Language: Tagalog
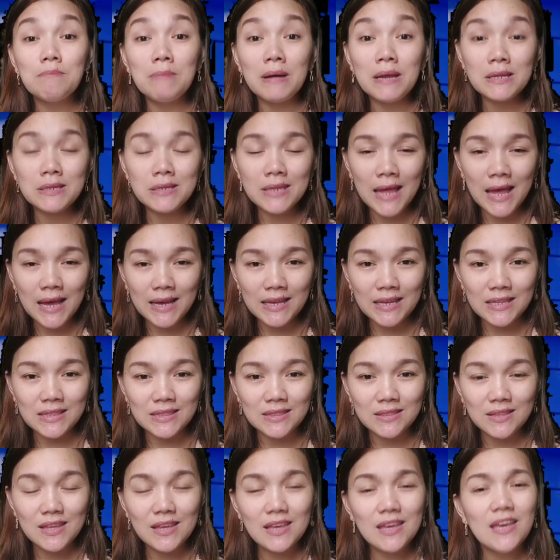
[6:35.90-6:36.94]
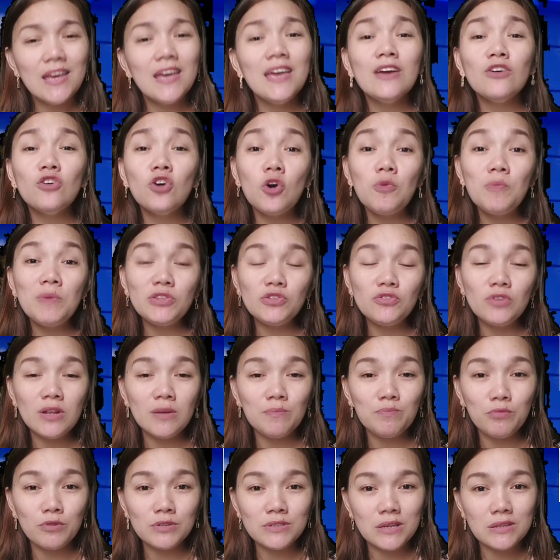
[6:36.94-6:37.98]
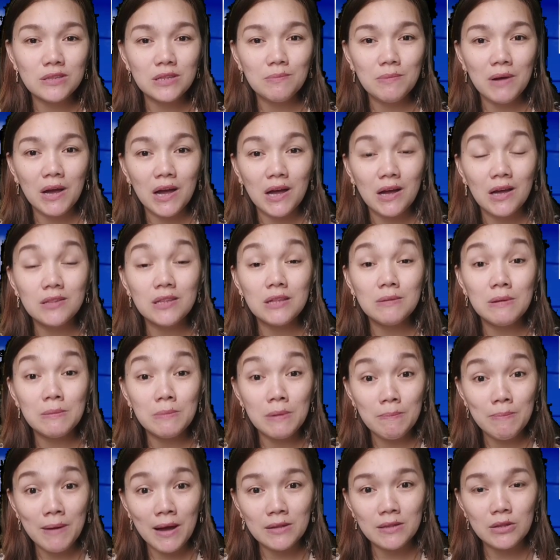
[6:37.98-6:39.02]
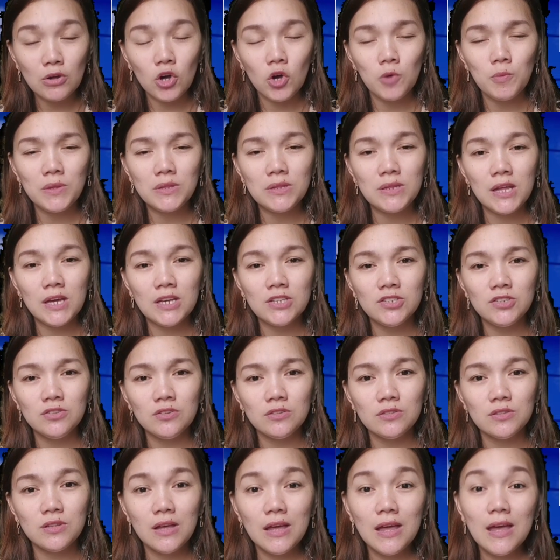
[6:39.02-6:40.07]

malasakit, eh i-comment nyo lang po dyan sa, ma, sa may baba sa comment section.